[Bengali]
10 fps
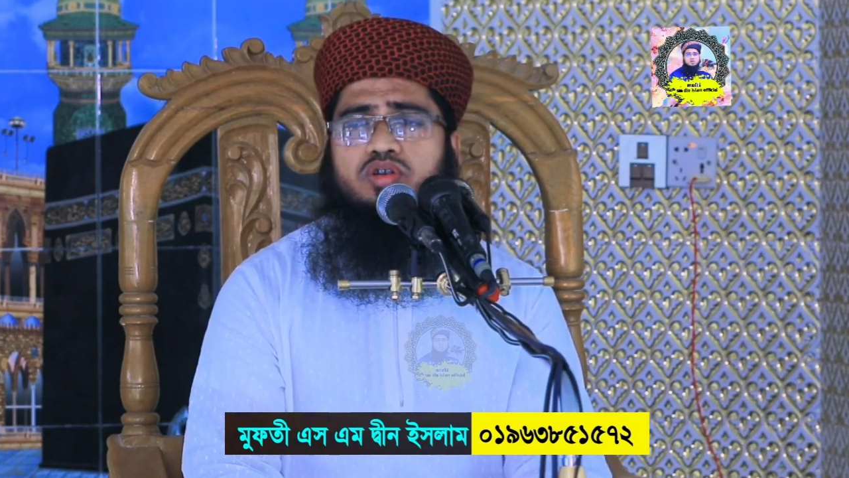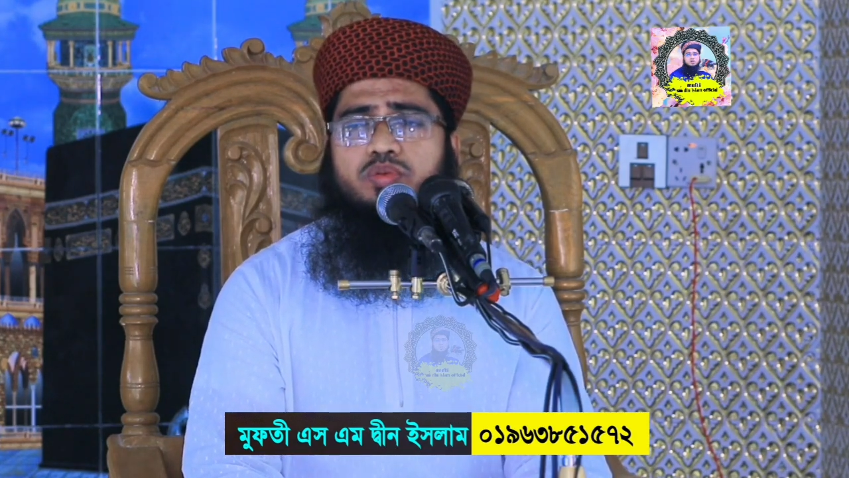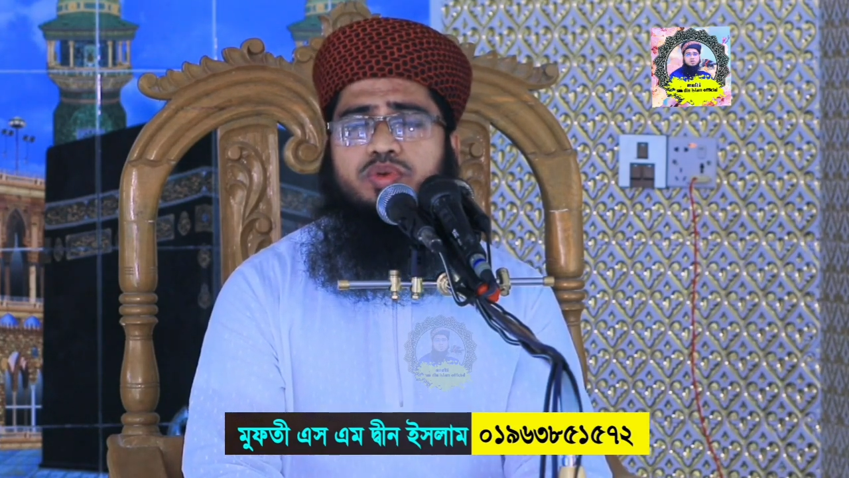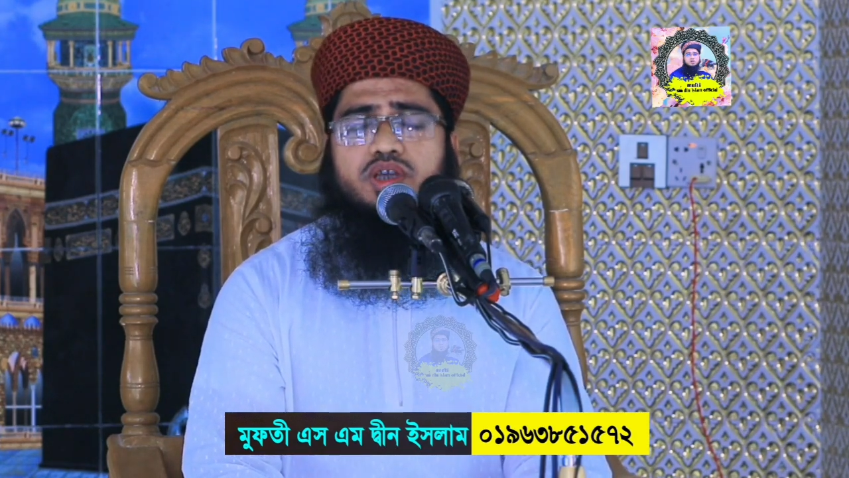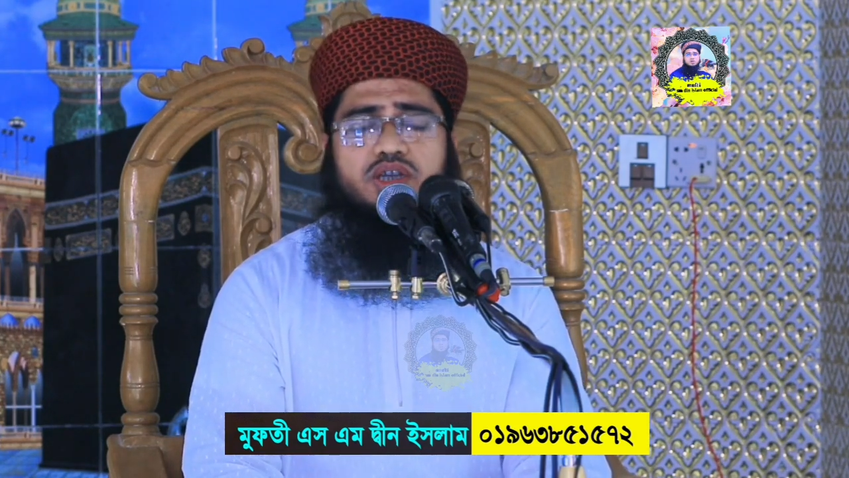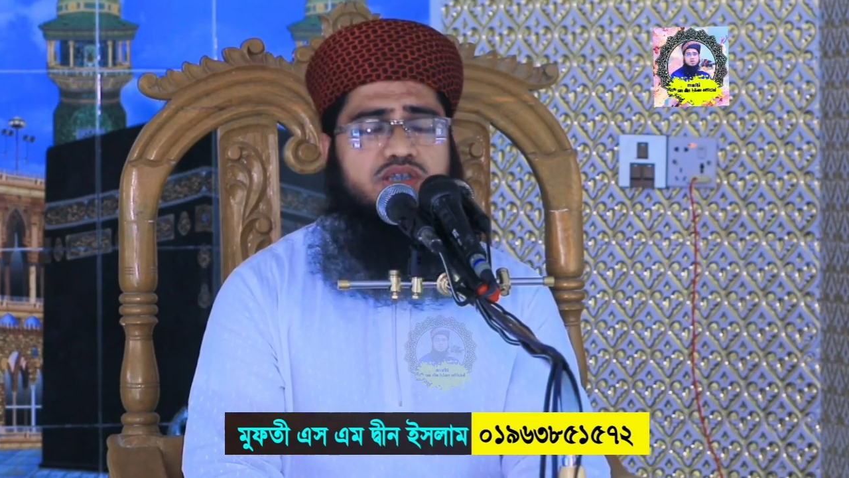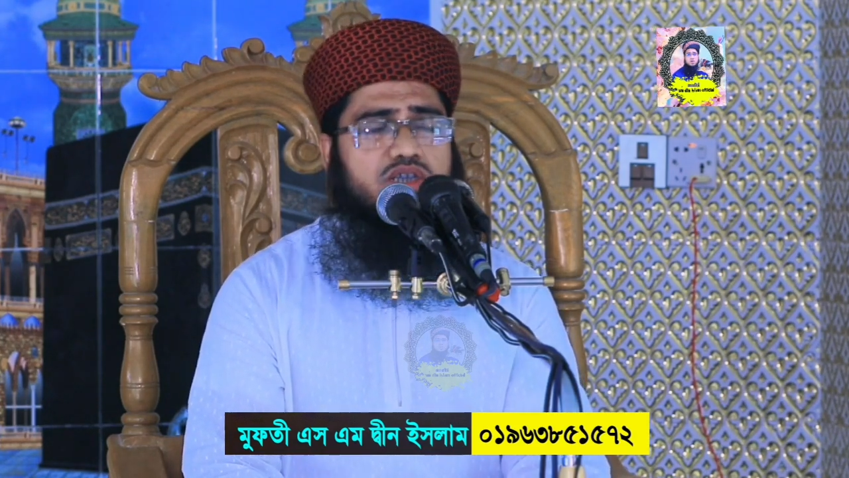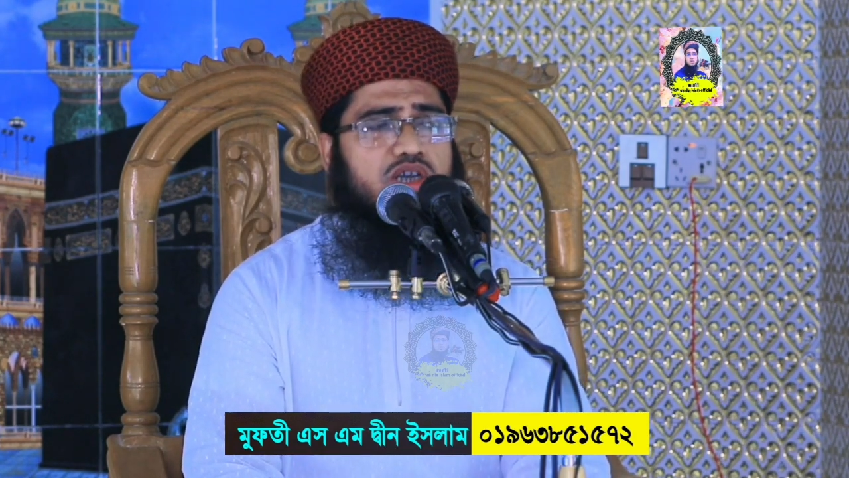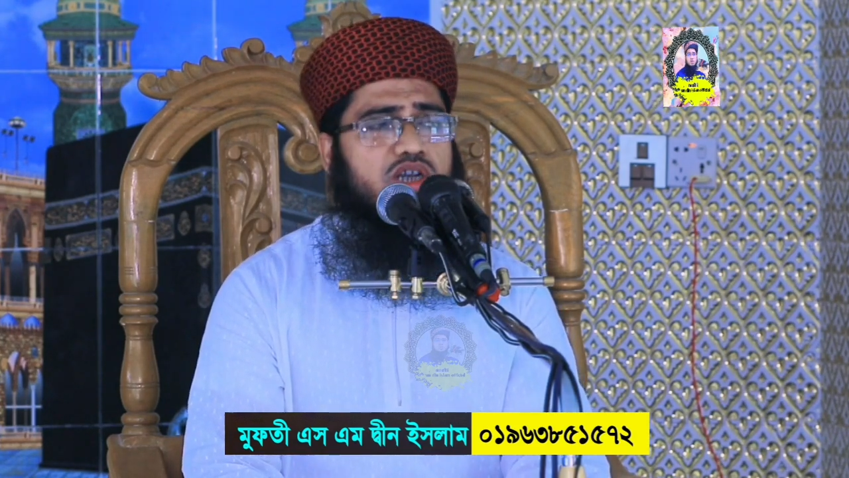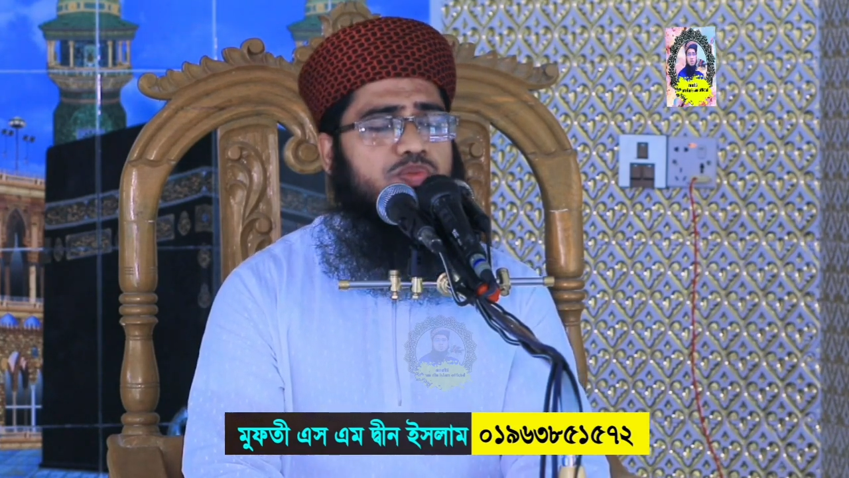হবে
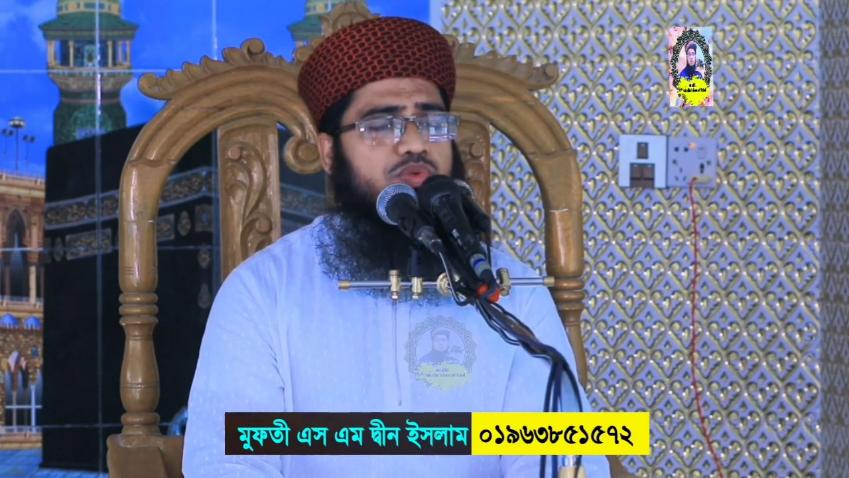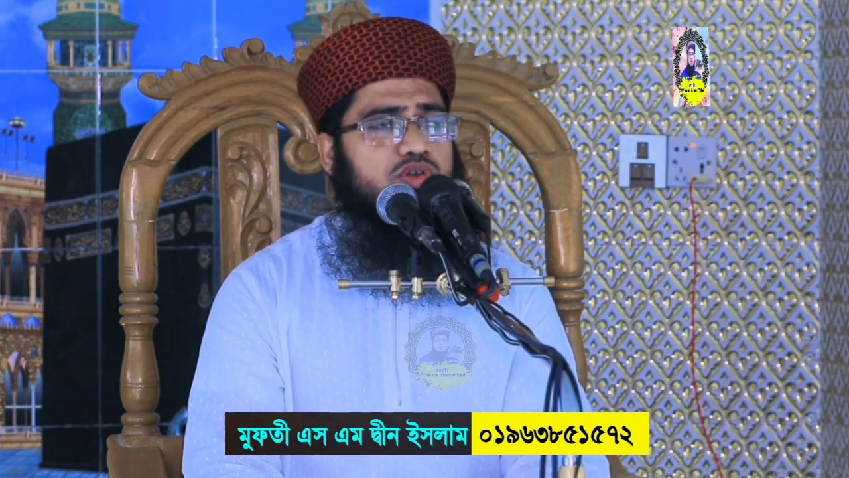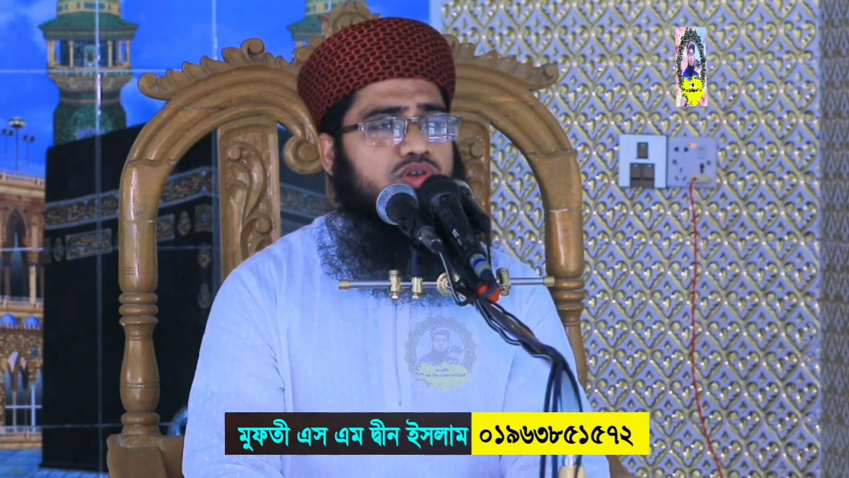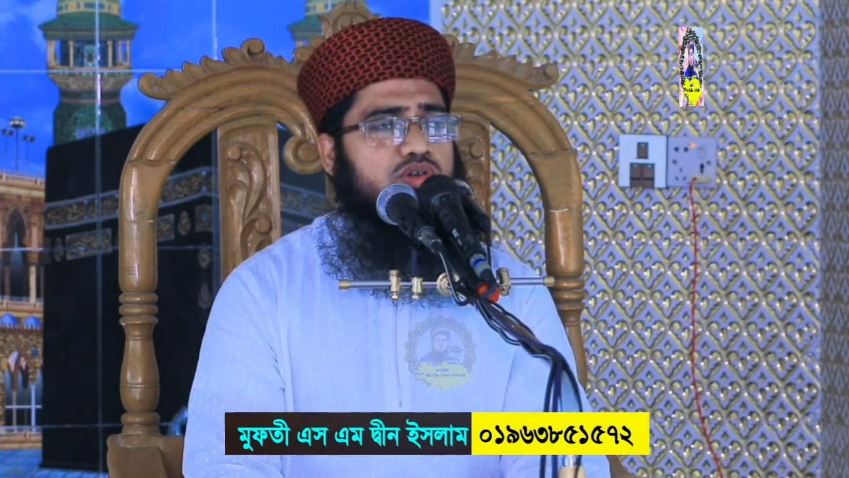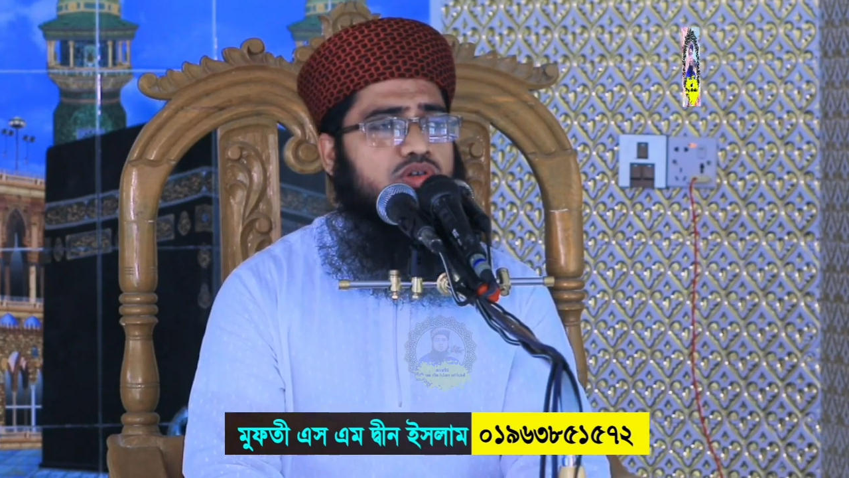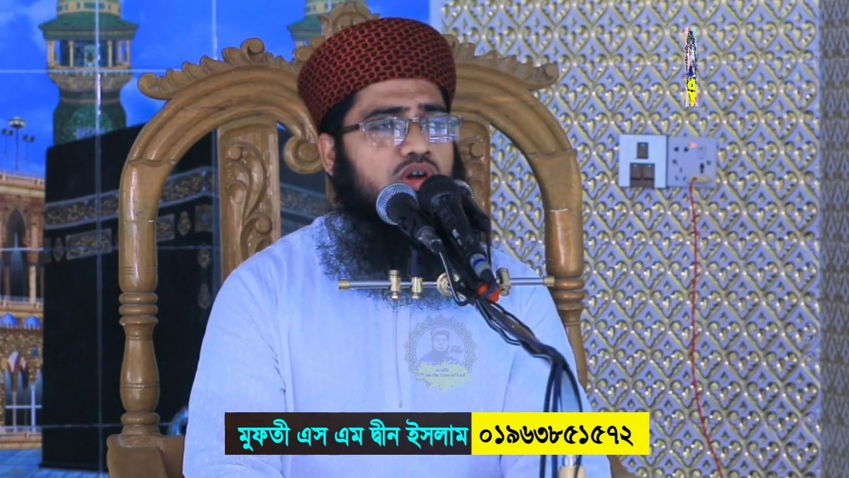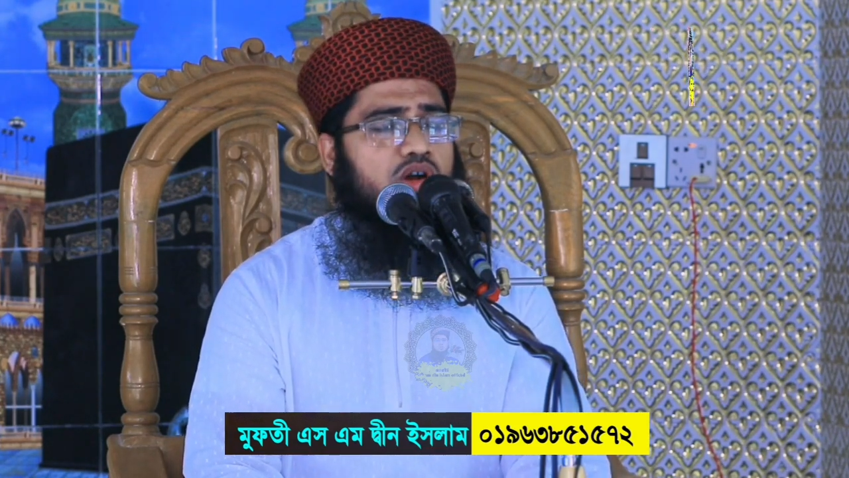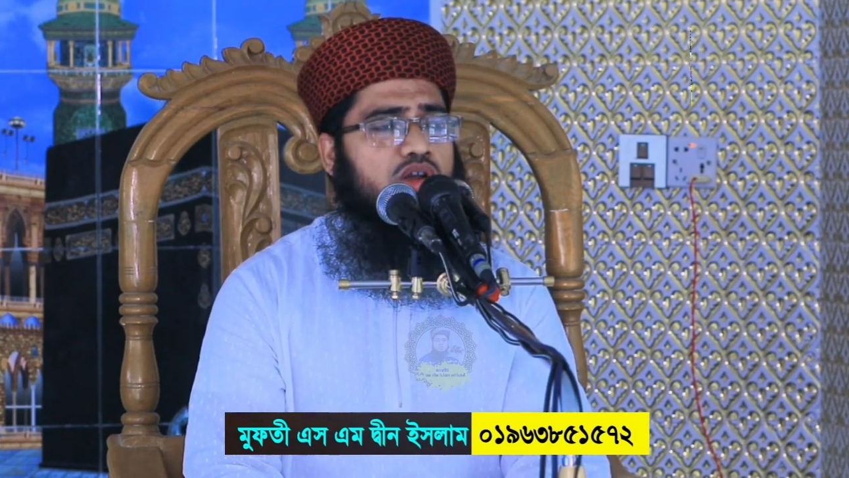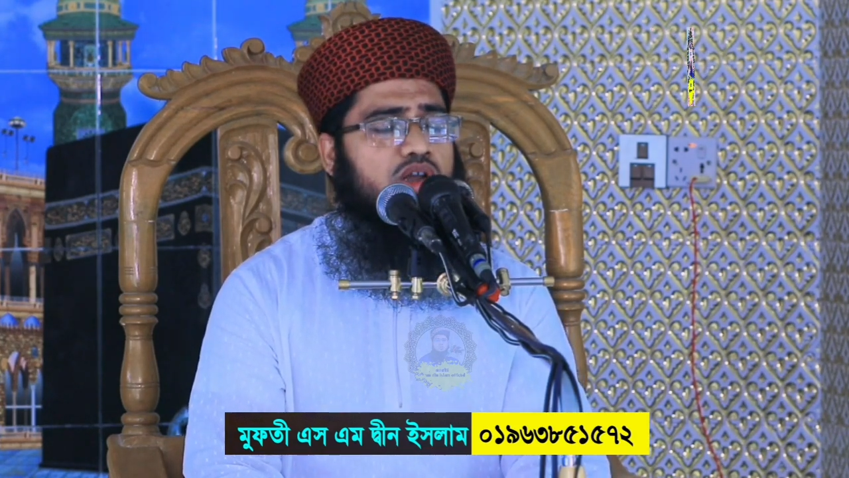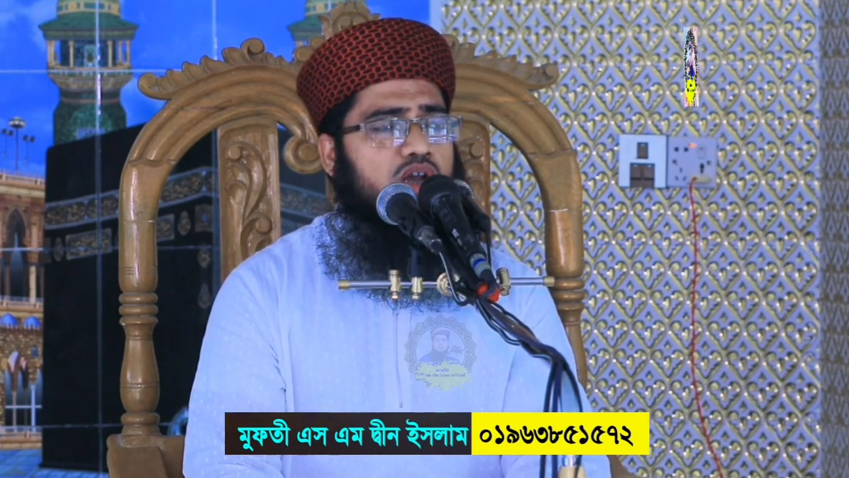রিজিকের প্রয়োজন হয়